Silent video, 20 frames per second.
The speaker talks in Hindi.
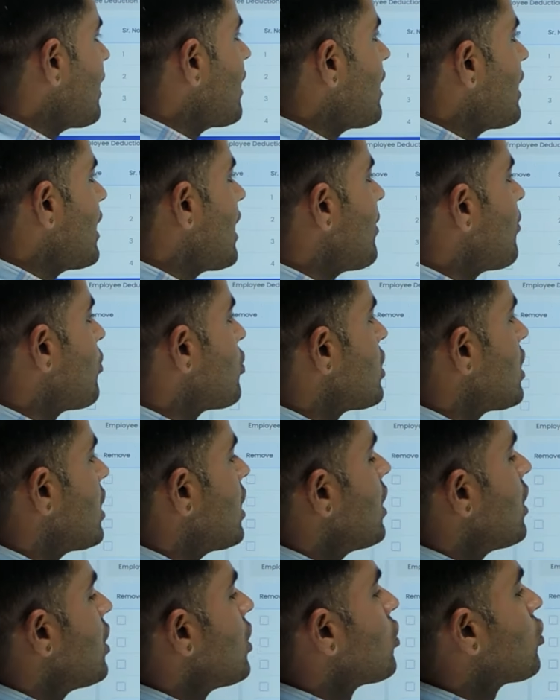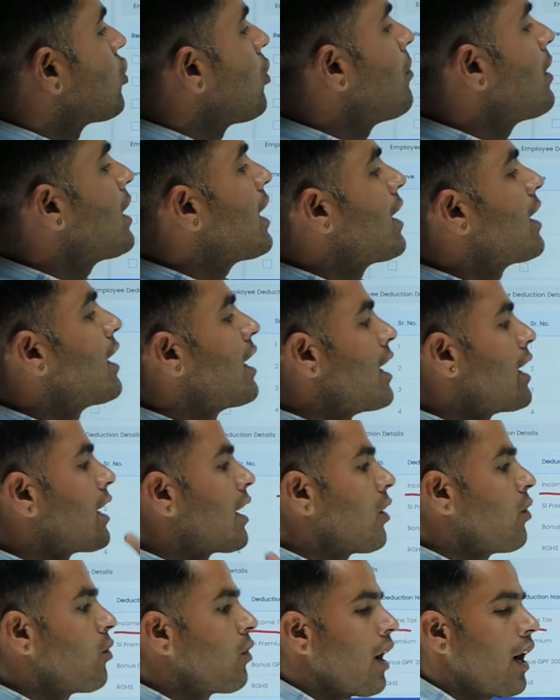ही नहीं है मुझे तो मैं यहां डिलीट
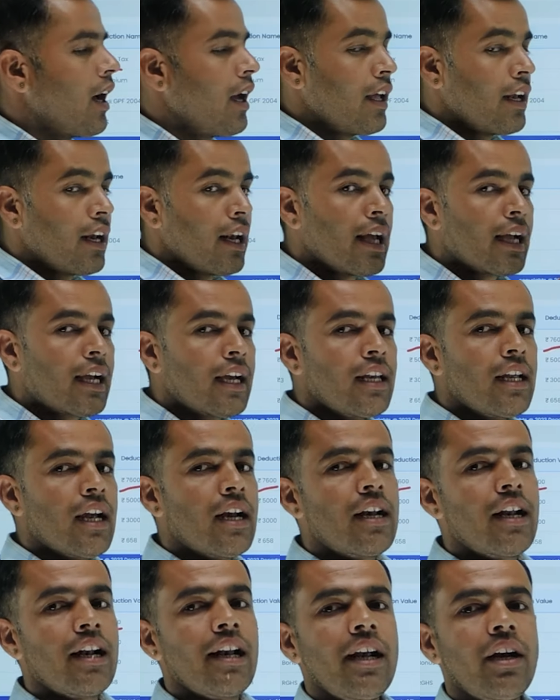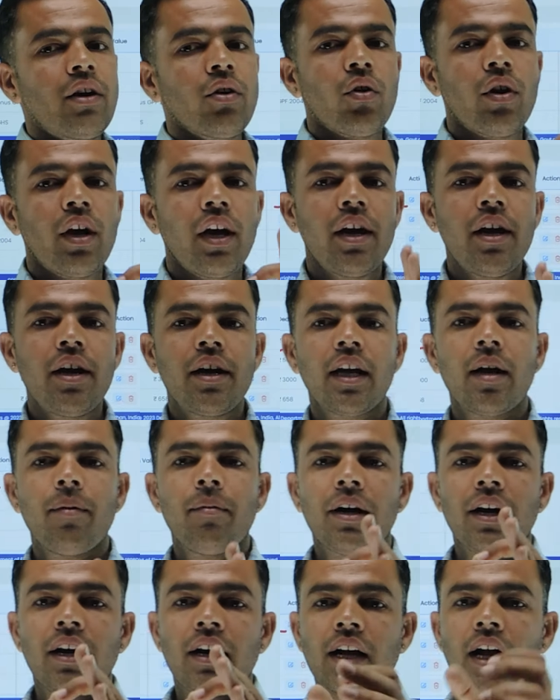करूंगा लेकिन ये डिलीट और एडिट के
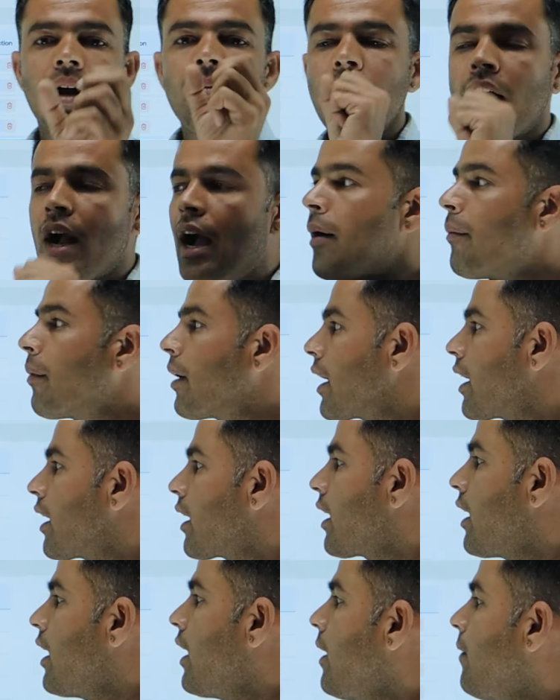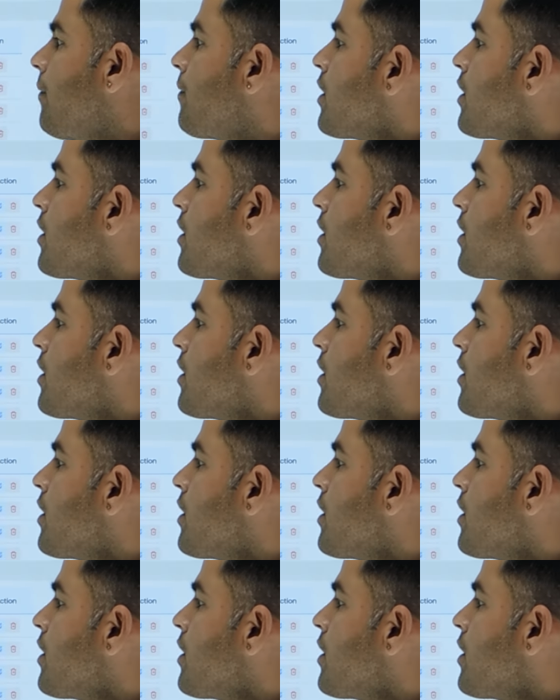बटन कब काम करेंगे